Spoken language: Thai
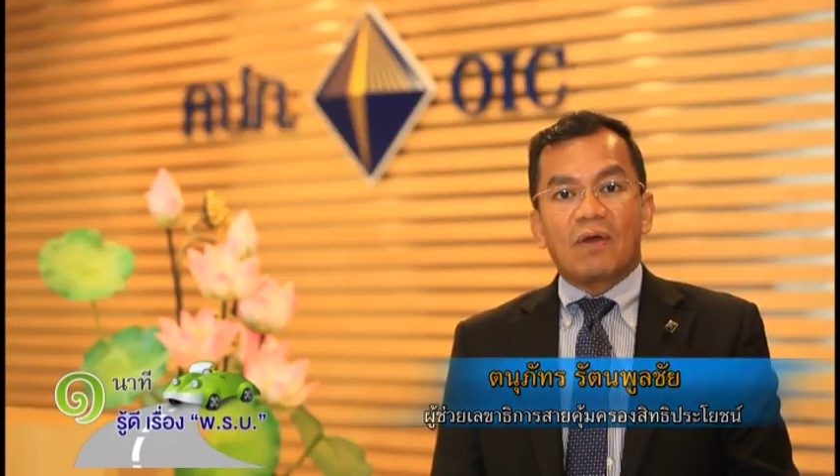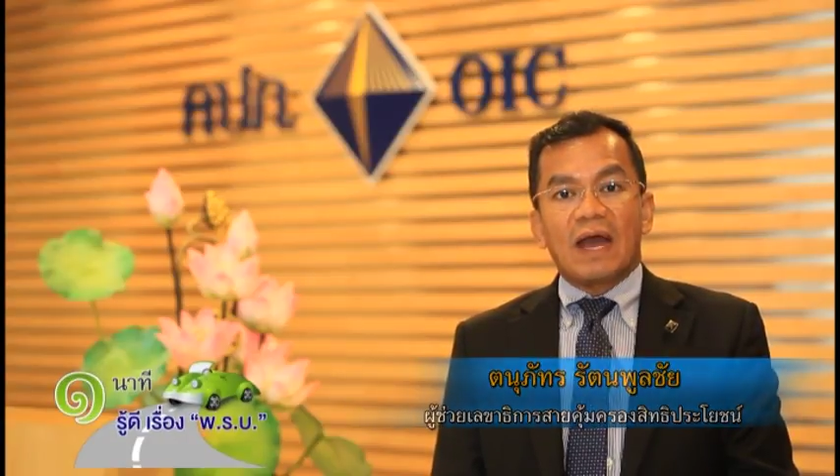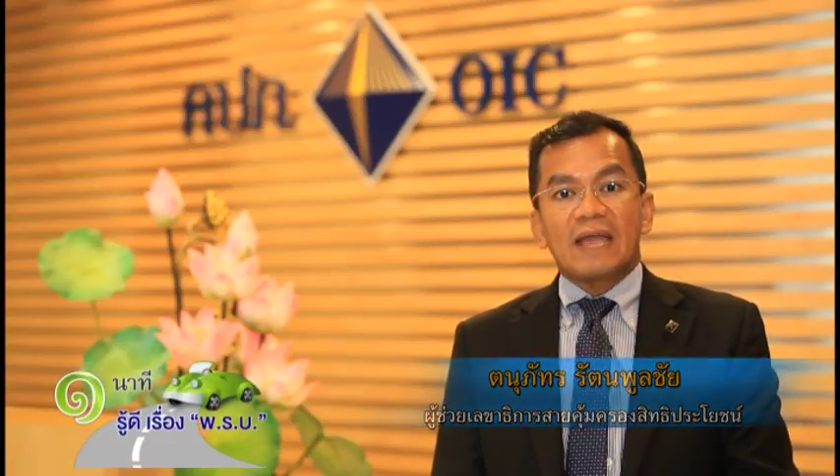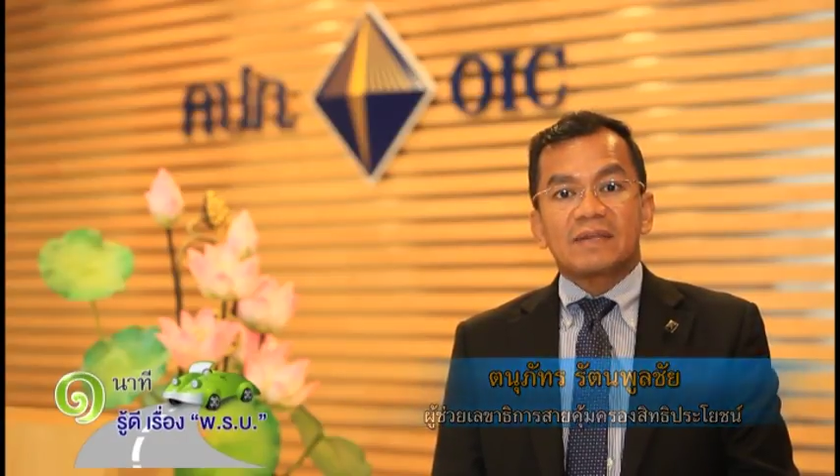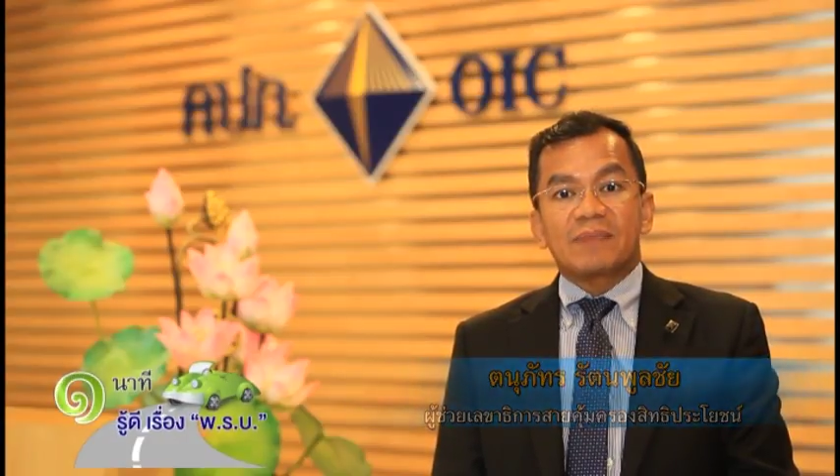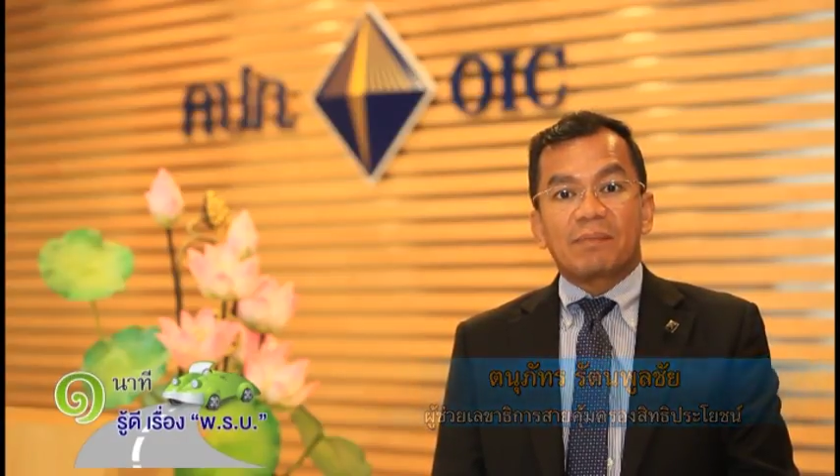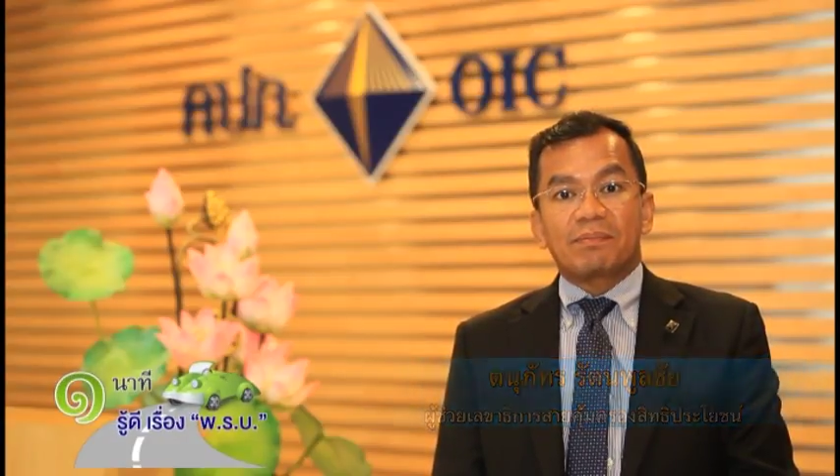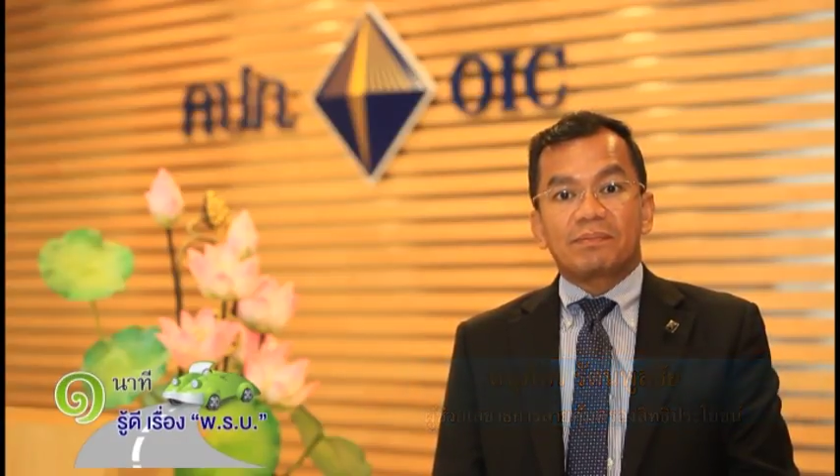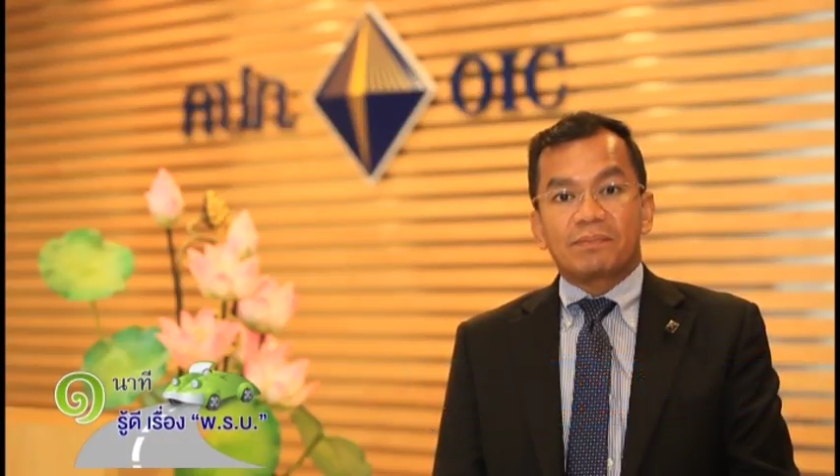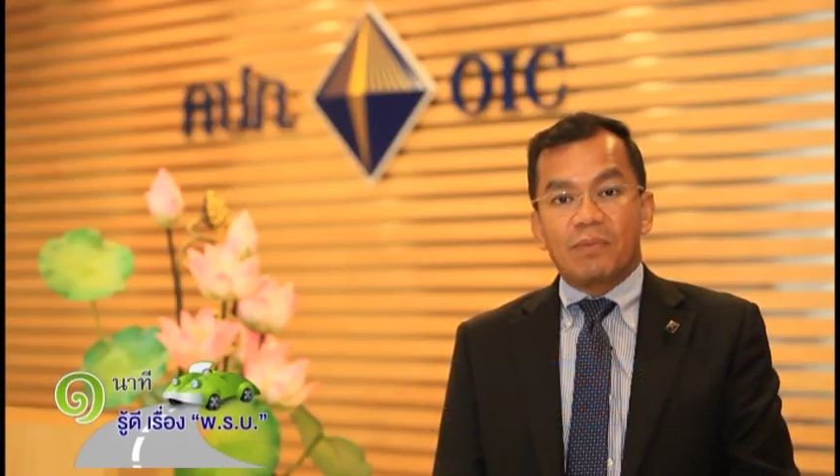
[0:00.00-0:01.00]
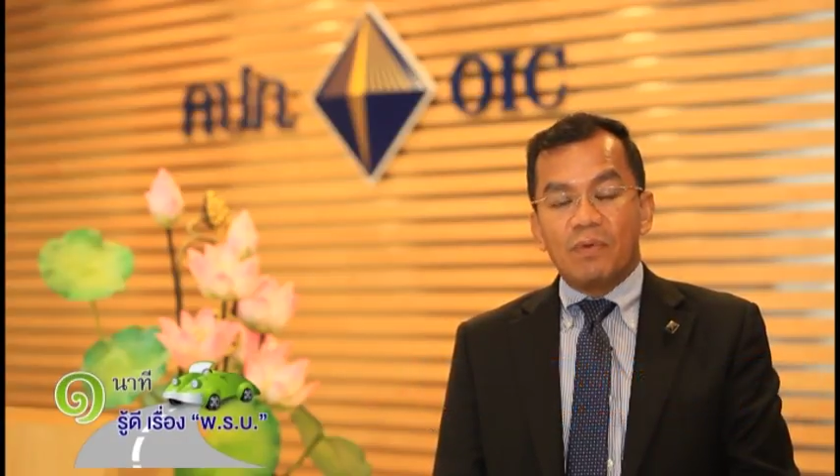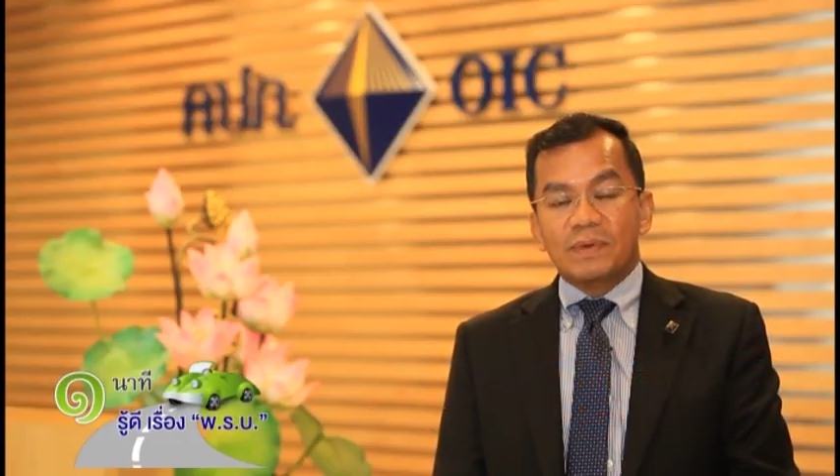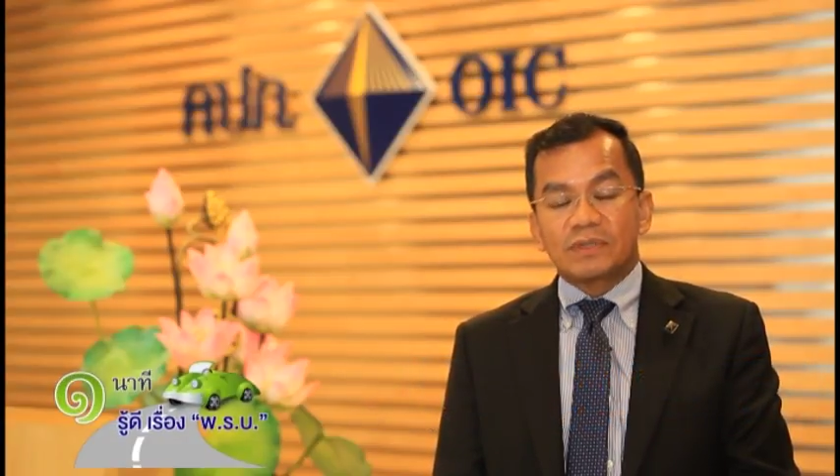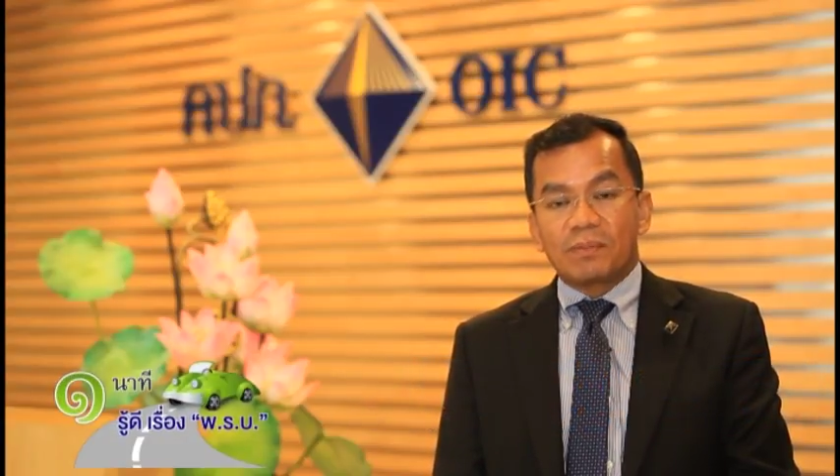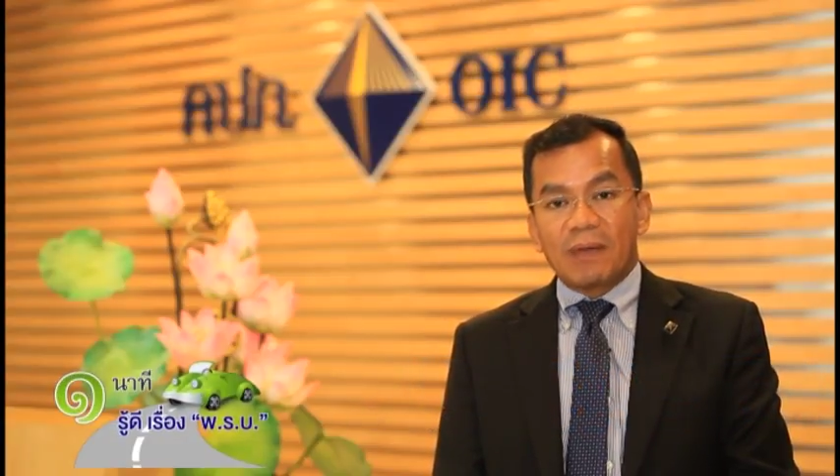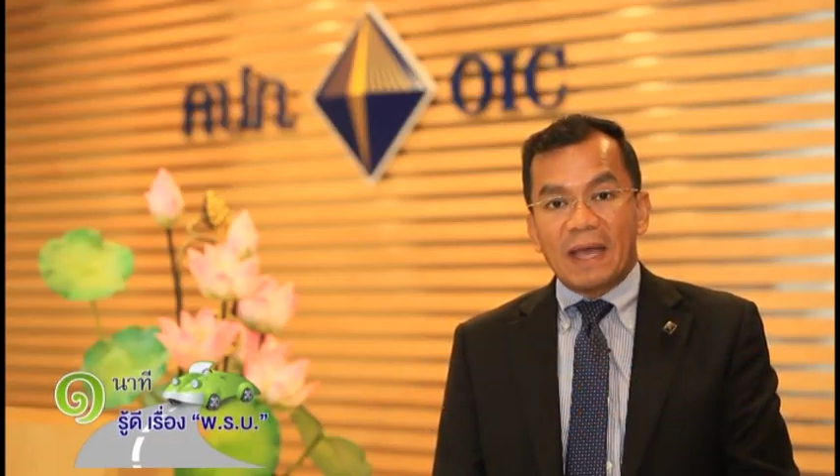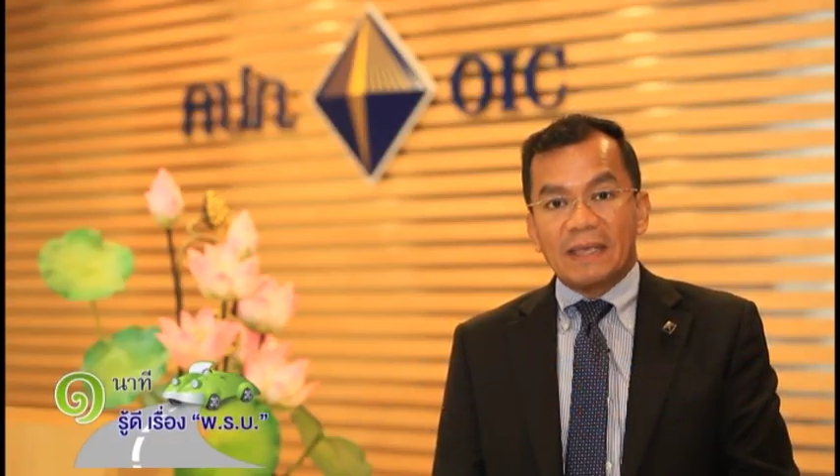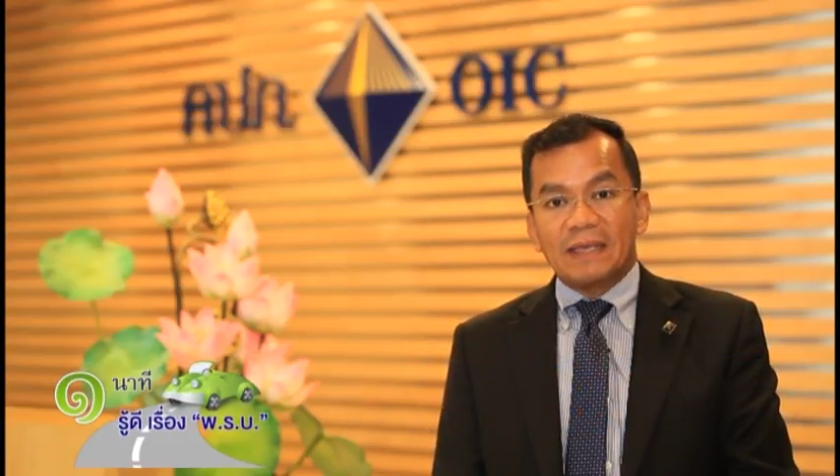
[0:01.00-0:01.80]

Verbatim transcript: ออกให้สำหรับผู้ประสบภัย